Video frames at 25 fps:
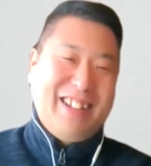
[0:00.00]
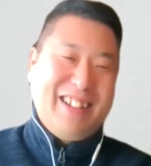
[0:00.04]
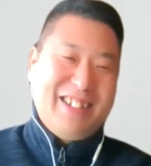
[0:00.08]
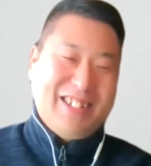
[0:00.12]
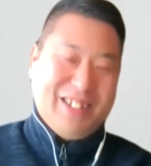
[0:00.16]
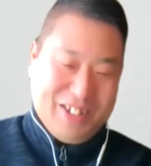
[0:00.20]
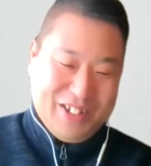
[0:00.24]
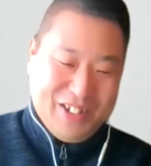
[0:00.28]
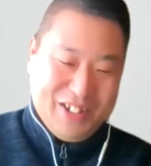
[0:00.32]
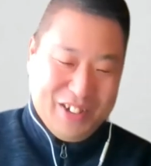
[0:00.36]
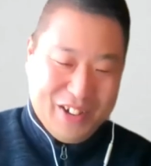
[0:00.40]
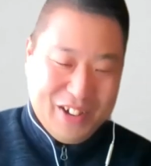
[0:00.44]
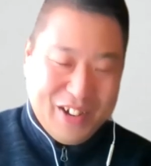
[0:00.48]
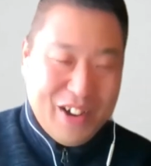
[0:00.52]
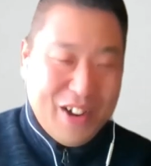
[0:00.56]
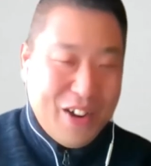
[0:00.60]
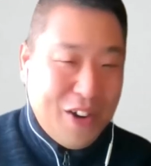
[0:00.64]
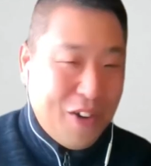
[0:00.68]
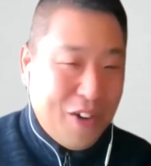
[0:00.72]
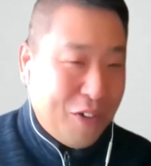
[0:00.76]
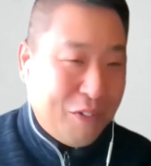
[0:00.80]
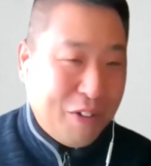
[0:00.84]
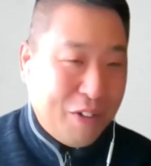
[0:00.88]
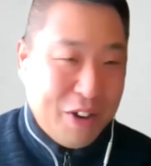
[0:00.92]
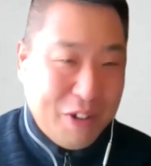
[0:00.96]
ちょっと
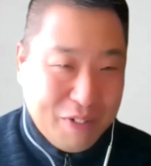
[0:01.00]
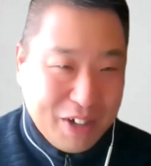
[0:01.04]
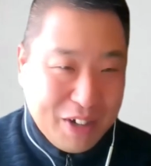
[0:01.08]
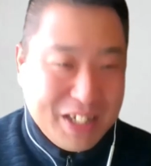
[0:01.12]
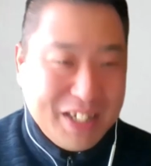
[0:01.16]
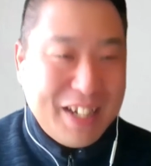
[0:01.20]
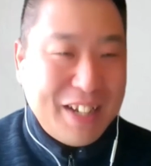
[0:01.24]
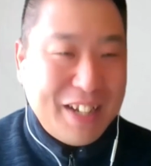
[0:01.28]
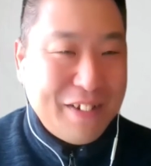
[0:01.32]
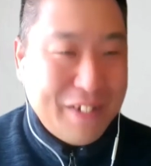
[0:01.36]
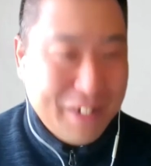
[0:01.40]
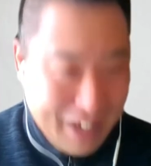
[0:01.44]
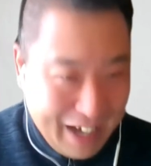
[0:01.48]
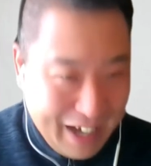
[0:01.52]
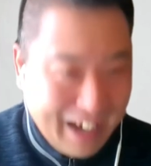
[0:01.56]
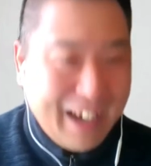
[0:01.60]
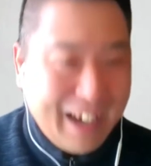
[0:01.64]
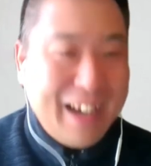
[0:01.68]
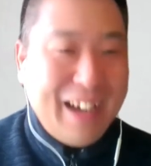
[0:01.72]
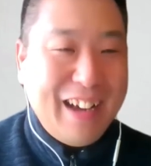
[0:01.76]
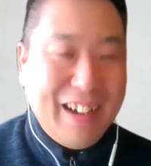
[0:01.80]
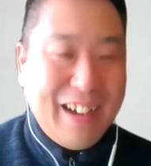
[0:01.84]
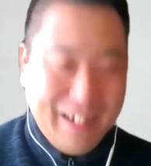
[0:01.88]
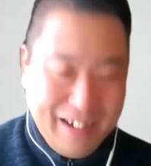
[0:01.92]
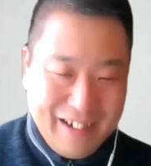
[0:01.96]
思いますけどね。
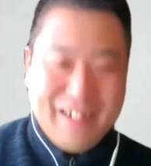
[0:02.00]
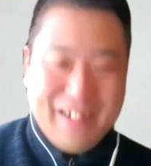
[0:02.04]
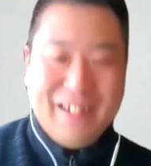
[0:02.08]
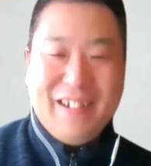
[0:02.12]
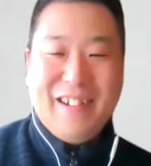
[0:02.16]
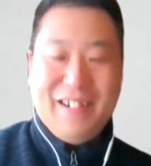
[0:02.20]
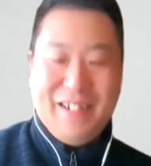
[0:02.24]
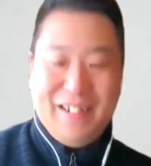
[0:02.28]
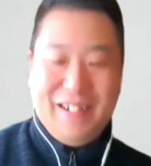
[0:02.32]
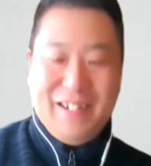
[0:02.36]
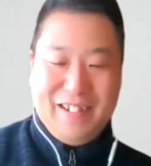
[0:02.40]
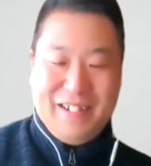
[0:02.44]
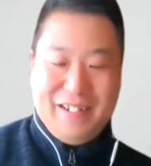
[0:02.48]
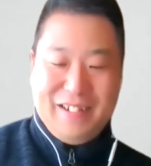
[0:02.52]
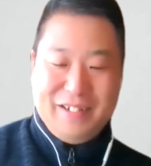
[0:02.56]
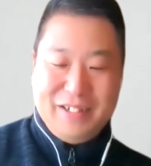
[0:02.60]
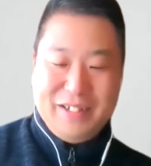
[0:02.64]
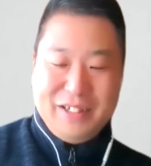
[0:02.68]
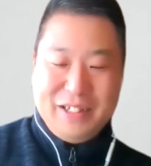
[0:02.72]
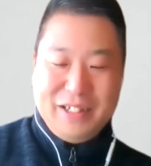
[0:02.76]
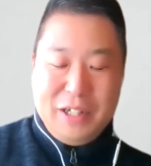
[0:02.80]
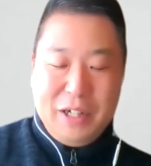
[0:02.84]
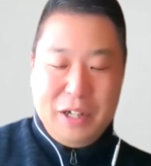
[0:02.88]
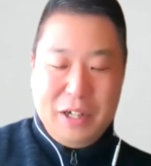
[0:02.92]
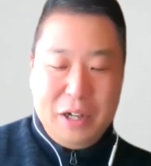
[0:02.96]
うん。
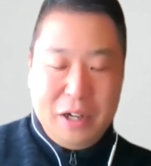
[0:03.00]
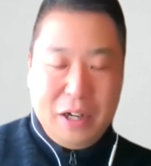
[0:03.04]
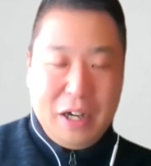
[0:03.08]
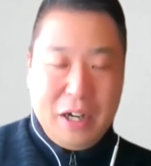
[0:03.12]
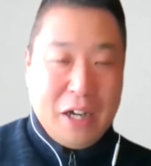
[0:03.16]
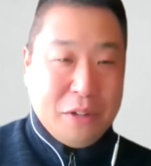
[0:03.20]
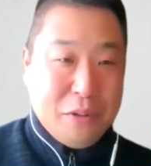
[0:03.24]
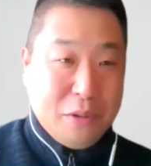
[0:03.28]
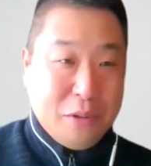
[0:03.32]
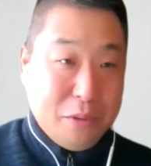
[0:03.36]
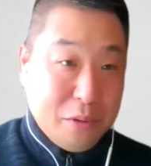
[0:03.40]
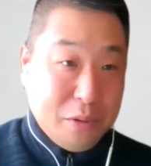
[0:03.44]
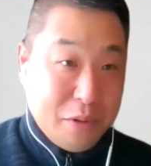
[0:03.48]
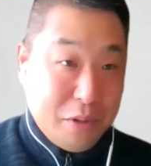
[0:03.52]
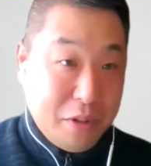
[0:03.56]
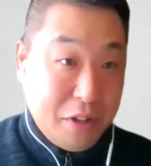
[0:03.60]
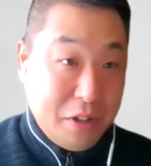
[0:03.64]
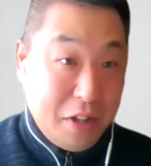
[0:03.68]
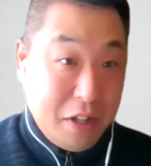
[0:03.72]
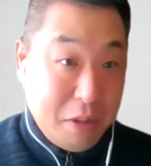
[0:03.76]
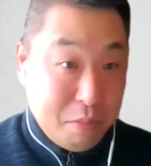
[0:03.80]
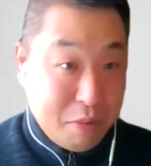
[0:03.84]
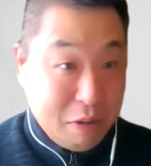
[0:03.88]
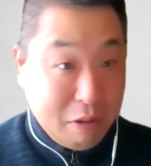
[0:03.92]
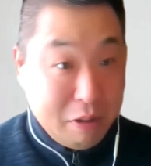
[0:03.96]
あの、
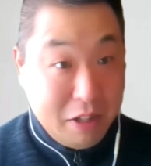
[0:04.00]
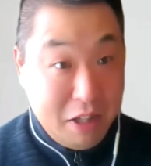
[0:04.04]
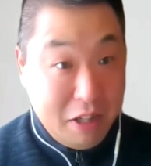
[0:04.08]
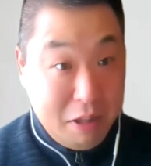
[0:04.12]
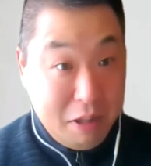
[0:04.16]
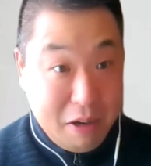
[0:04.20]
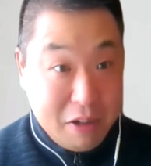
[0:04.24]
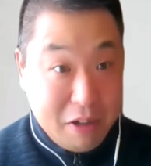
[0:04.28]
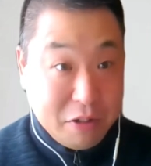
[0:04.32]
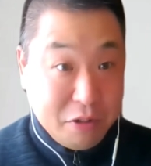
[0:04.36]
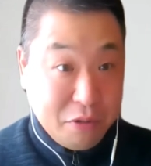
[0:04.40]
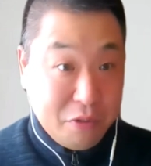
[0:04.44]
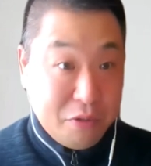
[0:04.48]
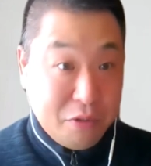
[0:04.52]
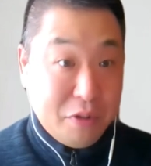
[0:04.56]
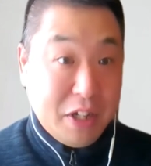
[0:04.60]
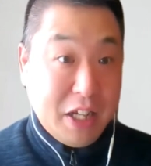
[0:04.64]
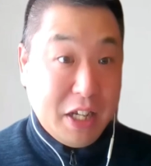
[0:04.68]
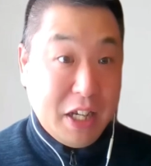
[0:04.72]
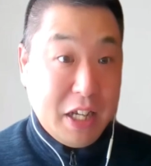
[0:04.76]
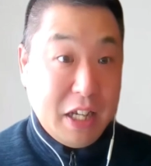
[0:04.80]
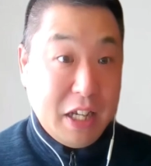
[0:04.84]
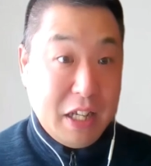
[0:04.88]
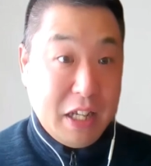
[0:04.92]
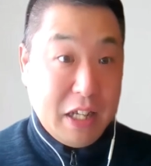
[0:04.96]
で、今はそういうふう
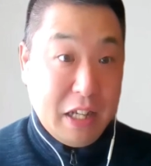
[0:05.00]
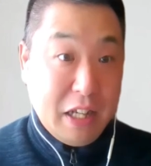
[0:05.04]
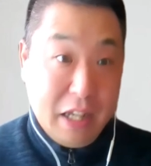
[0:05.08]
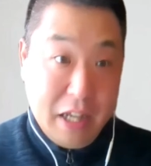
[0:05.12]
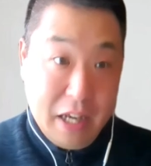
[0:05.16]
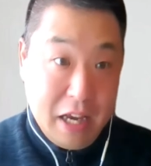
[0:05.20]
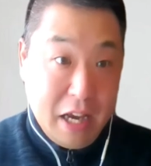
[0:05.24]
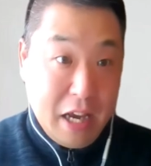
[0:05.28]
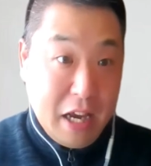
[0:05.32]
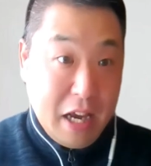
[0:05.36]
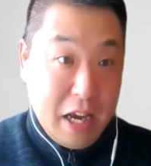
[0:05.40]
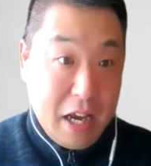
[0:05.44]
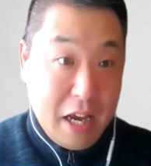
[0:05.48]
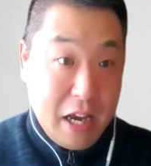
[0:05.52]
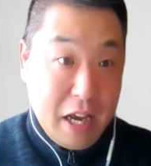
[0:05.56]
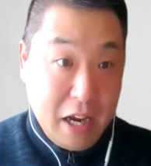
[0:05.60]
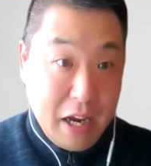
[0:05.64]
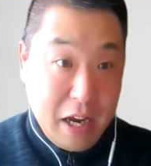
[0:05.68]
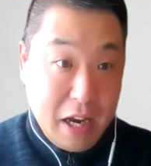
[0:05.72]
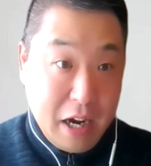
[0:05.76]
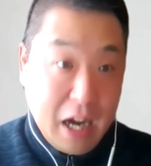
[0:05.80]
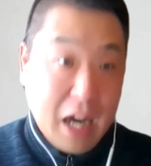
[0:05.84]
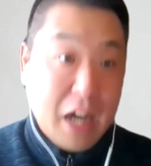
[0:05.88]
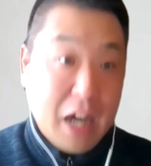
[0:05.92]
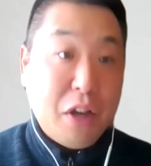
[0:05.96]
に、えー、
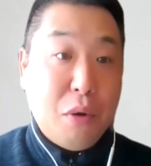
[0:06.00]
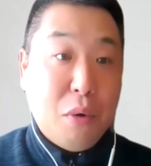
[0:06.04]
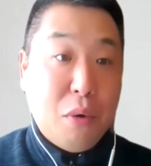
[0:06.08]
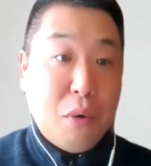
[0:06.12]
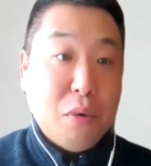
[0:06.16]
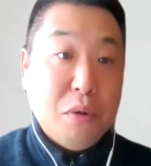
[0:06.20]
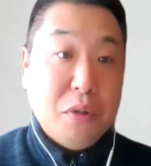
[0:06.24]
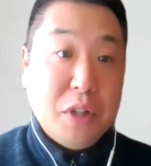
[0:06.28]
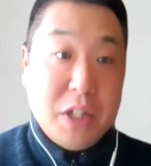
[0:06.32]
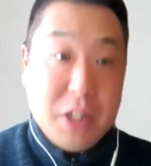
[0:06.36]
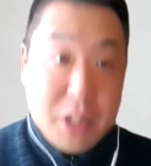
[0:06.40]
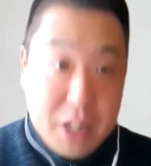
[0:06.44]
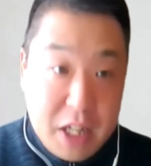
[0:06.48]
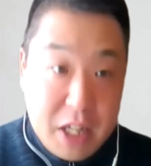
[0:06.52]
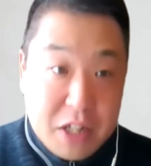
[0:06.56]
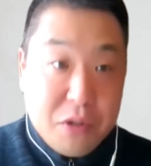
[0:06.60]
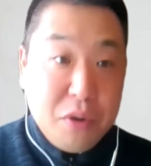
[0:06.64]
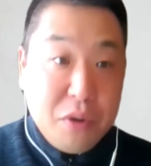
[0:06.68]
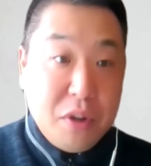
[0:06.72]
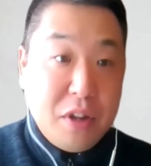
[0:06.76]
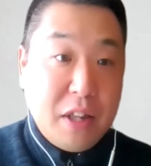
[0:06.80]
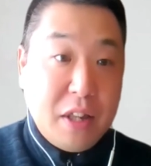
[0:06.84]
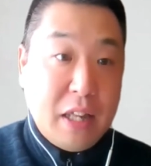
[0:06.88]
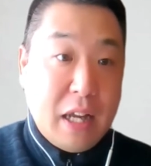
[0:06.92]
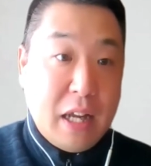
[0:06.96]
家業のですね、そういっ
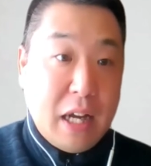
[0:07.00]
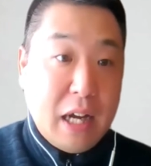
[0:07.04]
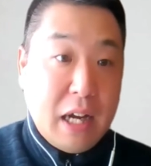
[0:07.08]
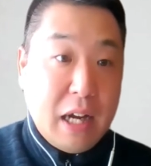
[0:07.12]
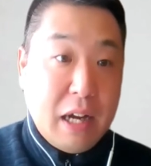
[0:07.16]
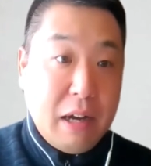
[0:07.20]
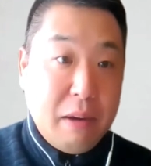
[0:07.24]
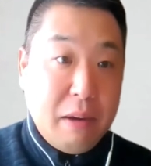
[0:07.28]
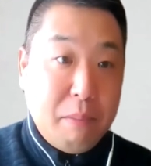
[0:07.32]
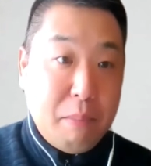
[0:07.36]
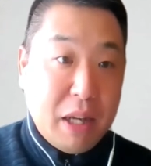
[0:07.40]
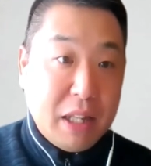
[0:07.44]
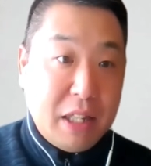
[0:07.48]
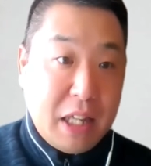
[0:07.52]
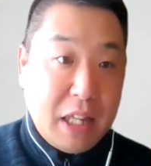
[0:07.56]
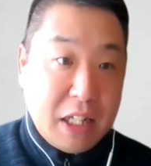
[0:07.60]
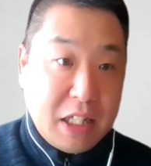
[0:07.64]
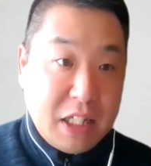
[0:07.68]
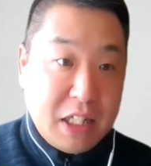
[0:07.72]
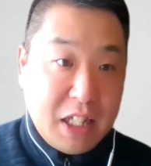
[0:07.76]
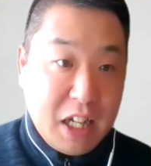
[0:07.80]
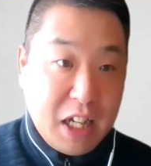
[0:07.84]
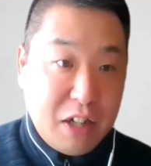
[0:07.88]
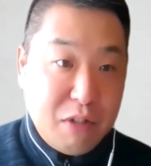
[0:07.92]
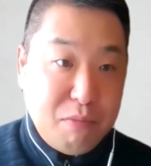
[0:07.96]
た、まあ、
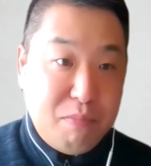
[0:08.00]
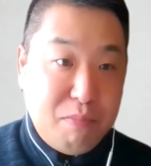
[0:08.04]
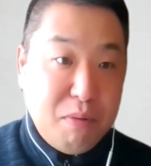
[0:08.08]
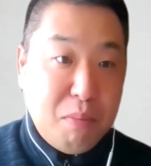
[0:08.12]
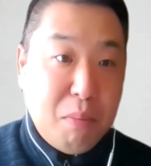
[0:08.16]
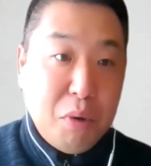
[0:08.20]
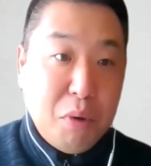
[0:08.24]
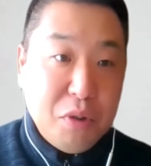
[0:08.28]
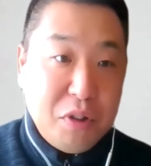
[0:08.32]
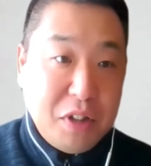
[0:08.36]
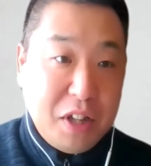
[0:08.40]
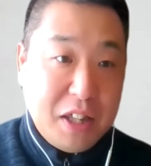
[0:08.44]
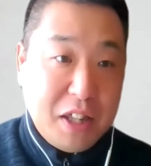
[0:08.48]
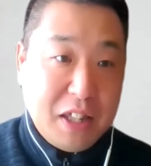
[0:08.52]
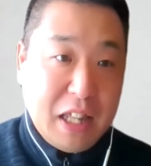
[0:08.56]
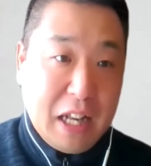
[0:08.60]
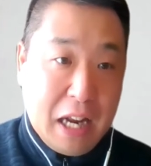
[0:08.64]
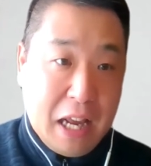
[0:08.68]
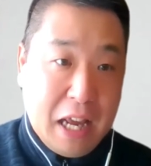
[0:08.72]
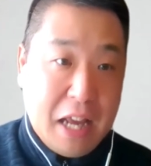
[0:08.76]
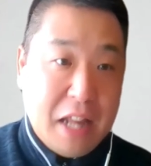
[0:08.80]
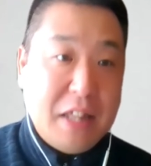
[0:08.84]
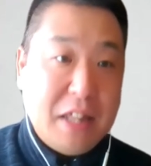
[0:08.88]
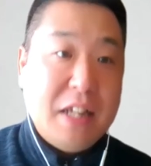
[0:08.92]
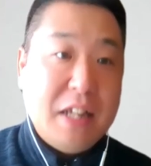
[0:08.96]
デジタル部門って言ったら
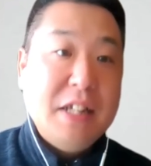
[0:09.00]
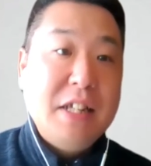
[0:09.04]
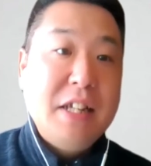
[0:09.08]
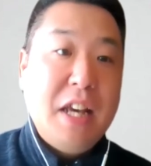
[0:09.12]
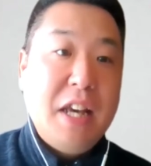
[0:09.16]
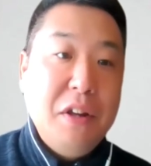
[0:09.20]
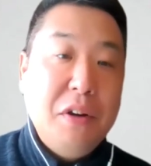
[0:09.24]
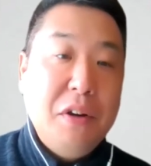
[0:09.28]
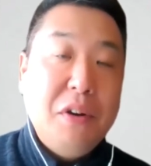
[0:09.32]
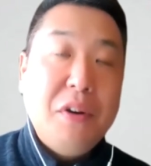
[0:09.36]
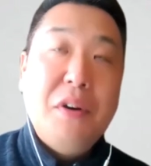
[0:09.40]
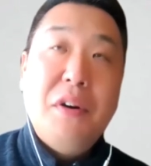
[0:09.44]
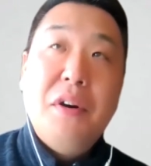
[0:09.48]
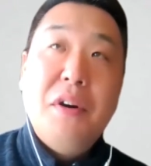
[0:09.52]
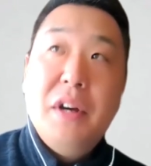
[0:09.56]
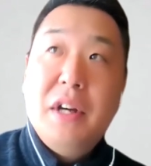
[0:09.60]
変ですけど、